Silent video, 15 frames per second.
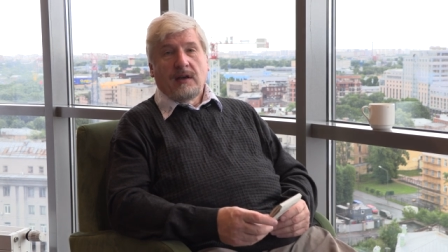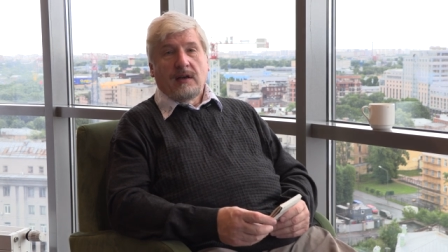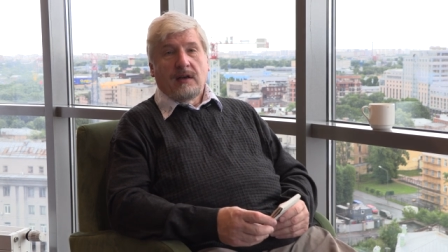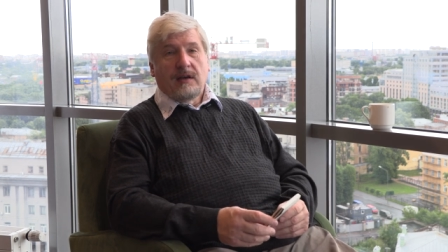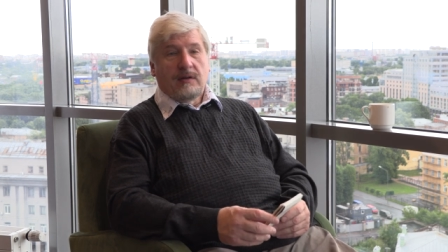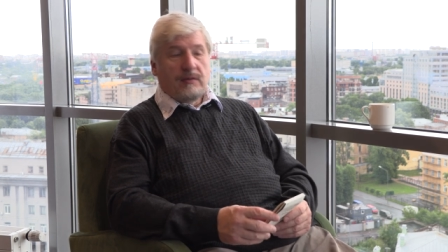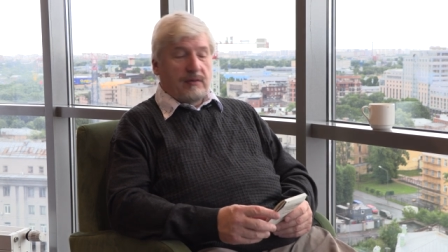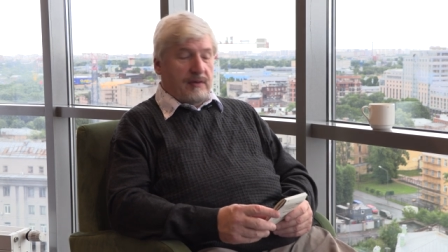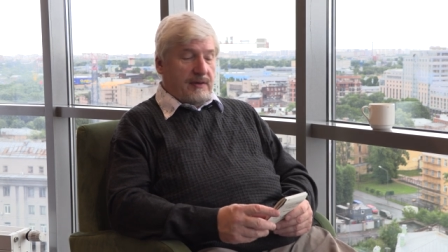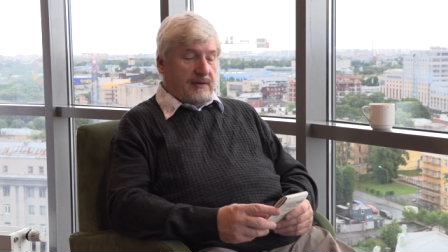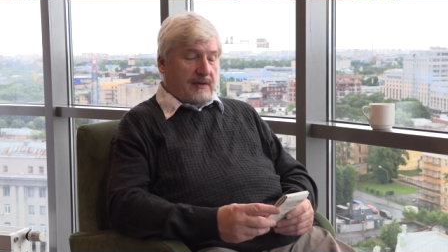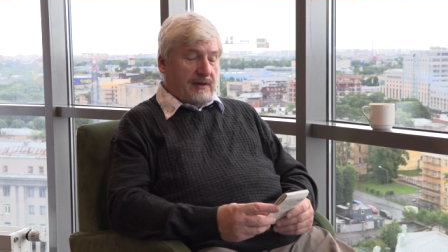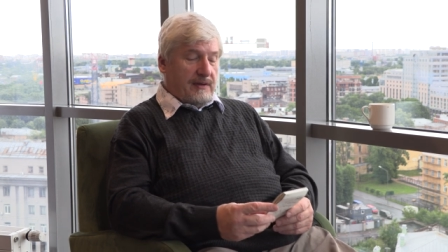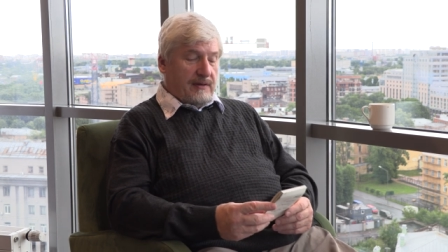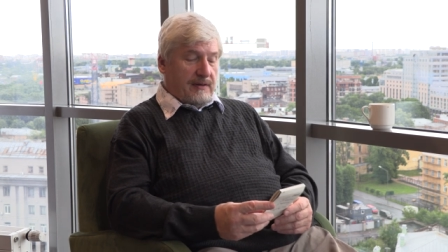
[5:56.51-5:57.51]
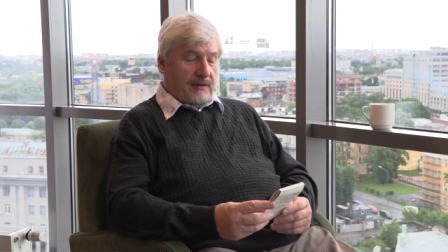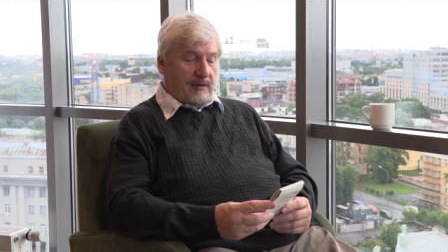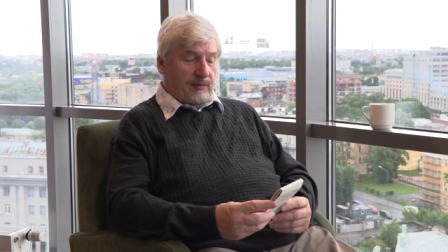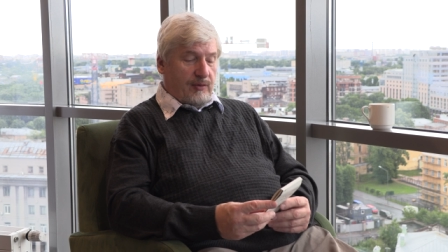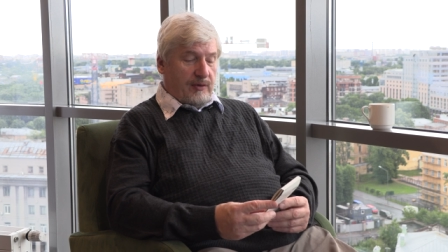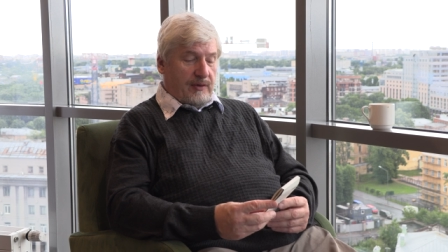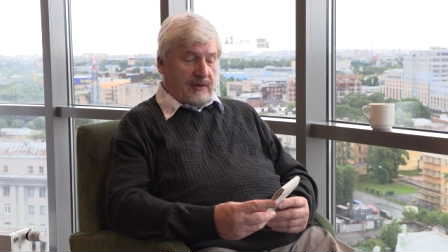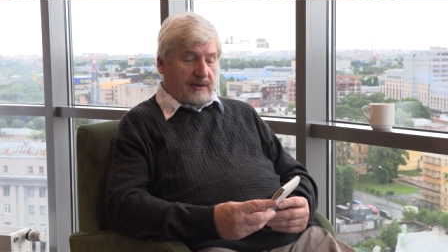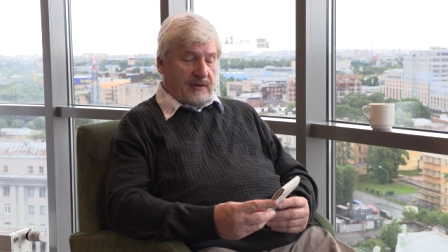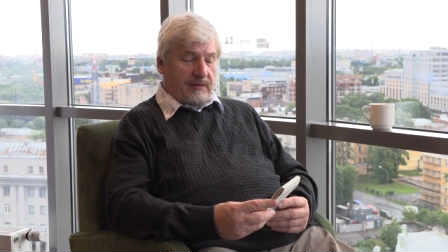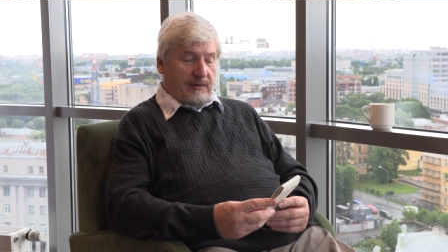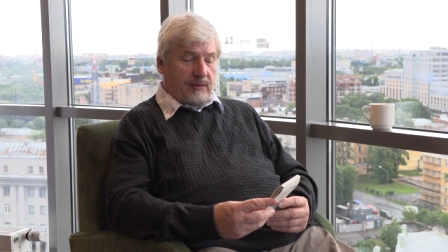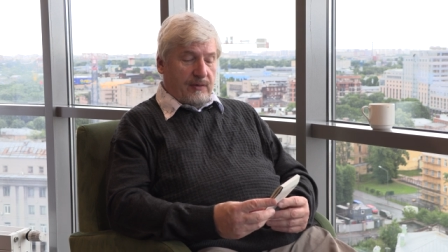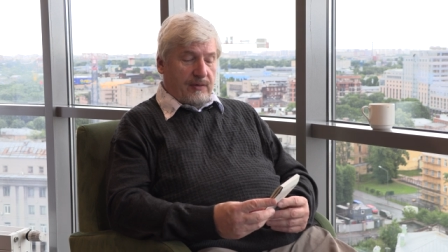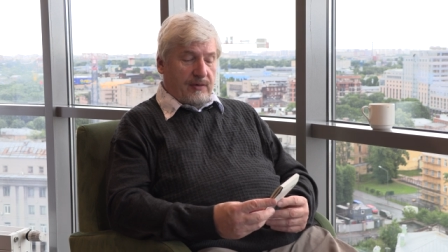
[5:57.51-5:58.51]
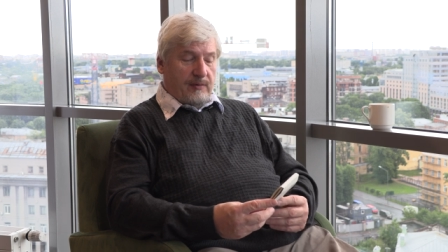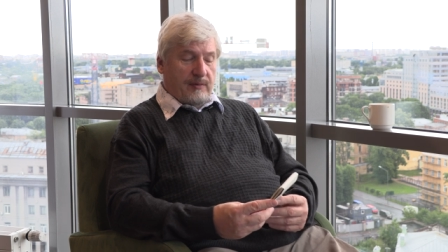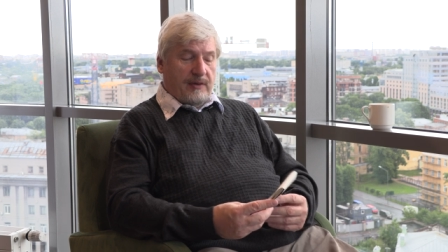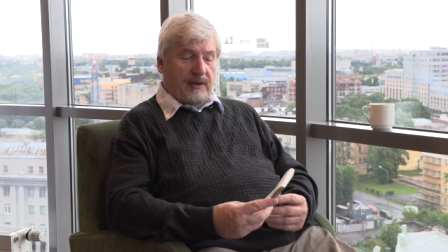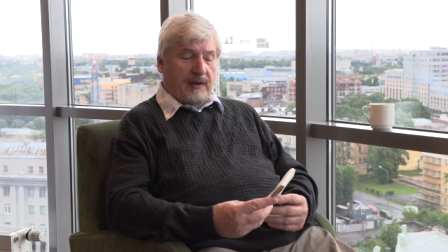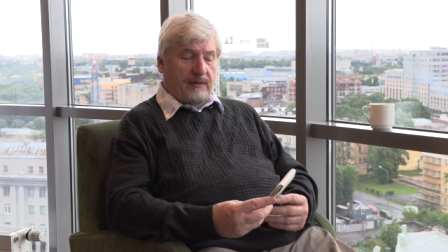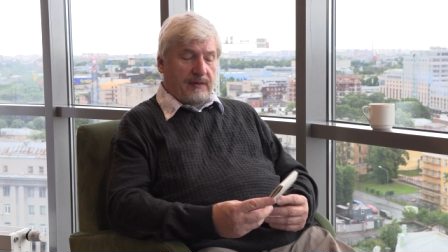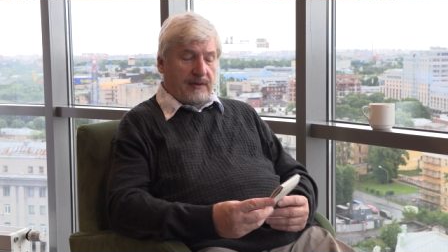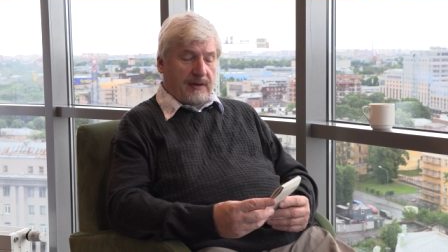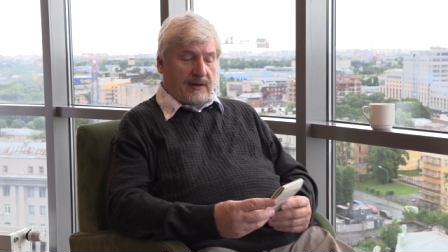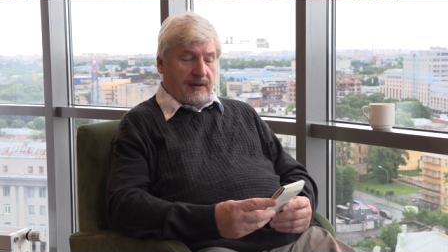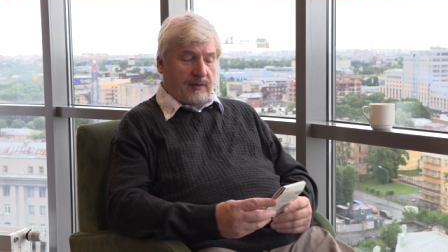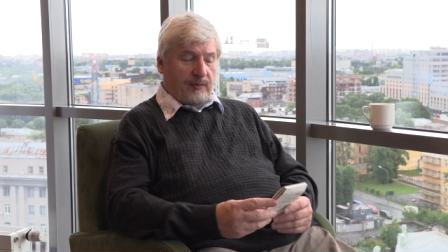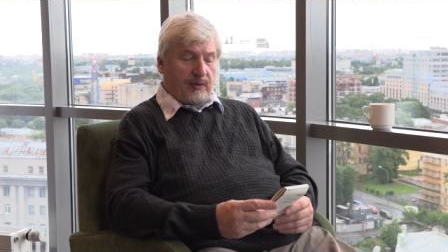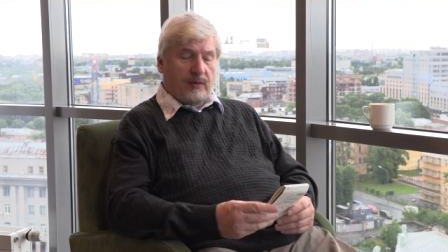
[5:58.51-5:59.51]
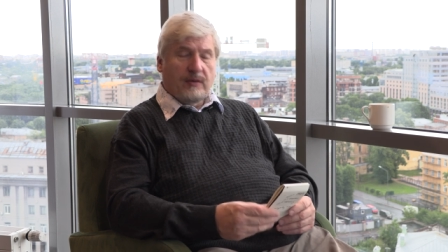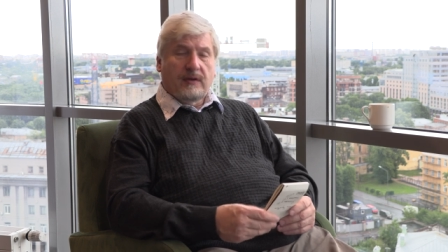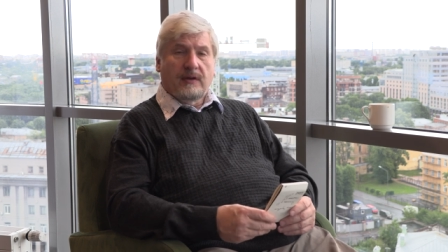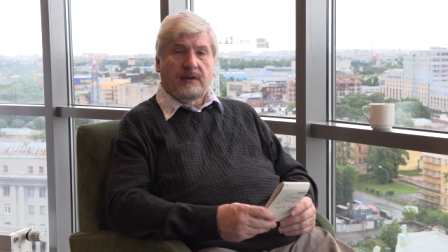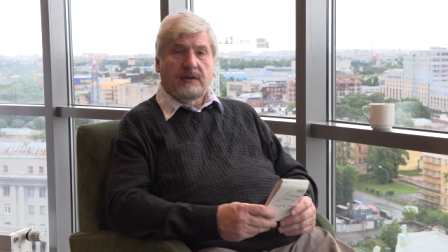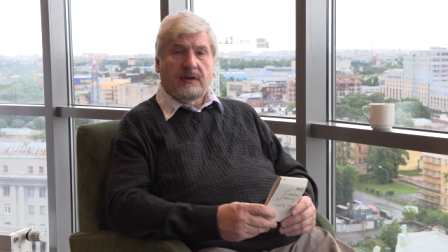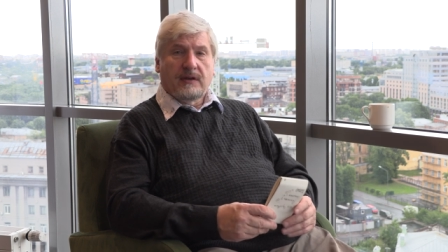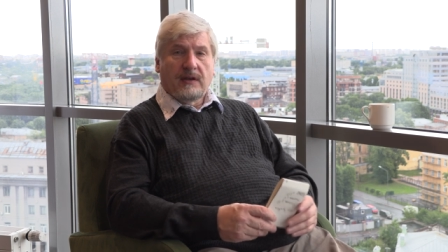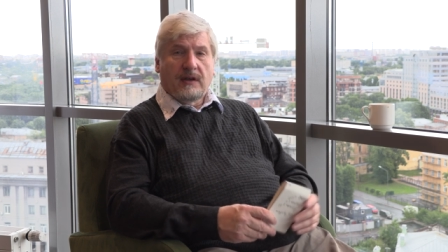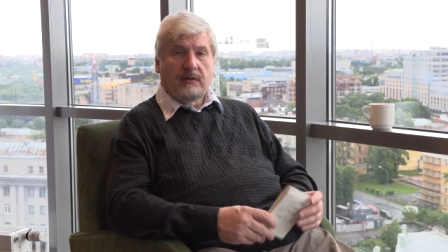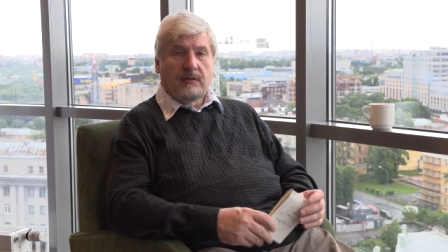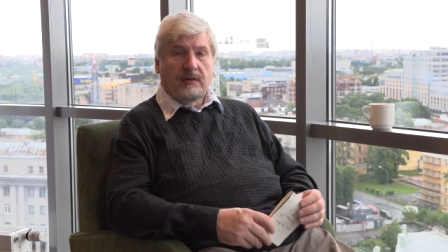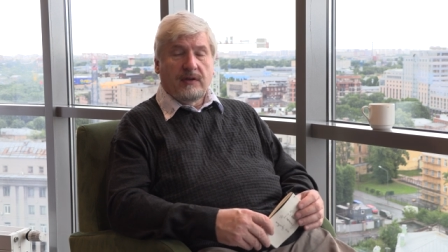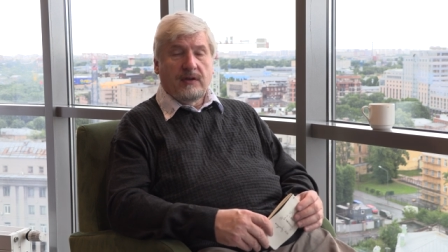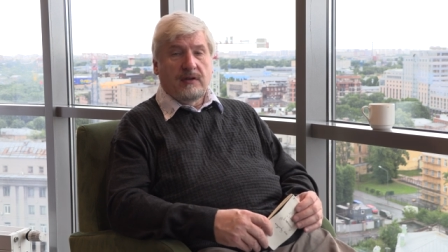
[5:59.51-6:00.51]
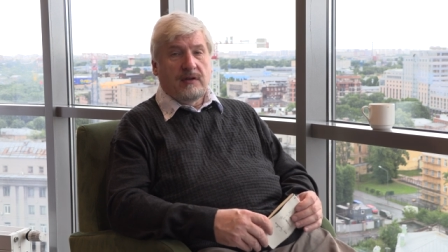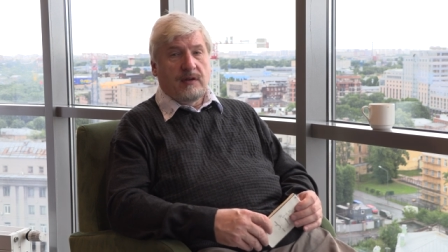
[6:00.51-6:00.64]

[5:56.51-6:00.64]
который здесь работает заведующим кафедрой компьютерной технологии,